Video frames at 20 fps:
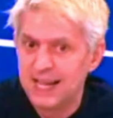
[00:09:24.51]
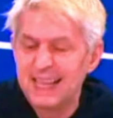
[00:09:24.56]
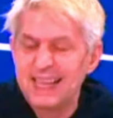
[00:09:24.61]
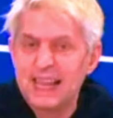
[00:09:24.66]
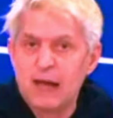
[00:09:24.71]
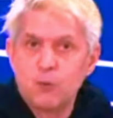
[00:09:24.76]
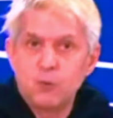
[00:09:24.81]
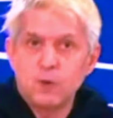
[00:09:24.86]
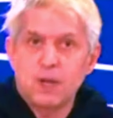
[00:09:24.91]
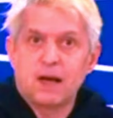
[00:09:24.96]

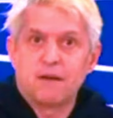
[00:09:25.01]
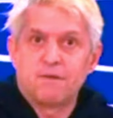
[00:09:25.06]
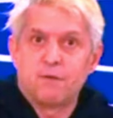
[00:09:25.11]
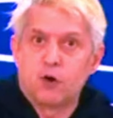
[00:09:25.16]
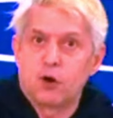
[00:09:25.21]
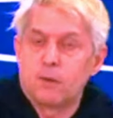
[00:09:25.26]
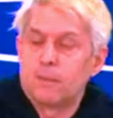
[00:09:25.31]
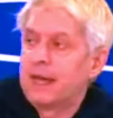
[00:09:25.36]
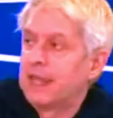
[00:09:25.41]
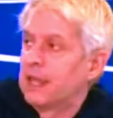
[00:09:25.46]
La única
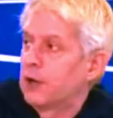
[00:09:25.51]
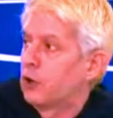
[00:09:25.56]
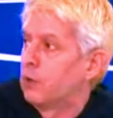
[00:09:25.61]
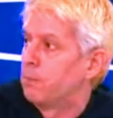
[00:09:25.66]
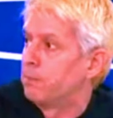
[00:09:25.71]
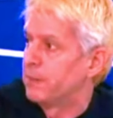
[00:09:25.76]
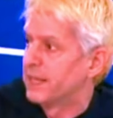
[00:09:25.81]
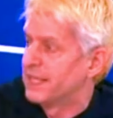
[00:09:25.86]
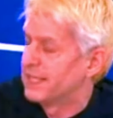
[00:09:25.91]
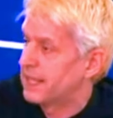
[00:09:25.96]
forma de
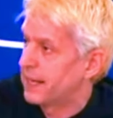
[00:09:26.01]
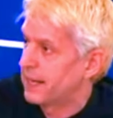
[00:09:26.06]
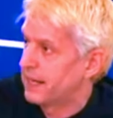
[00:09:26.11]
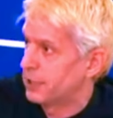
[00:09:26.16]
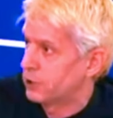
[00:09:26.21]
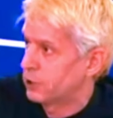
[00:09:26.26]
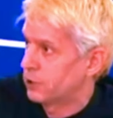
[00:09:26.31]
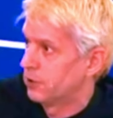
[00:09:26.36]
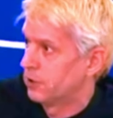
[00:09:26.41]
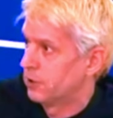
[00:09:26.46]
compensar
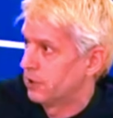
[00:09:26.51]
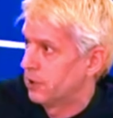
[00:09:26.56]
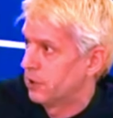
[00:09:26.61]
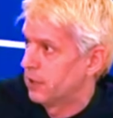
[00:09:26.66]
eso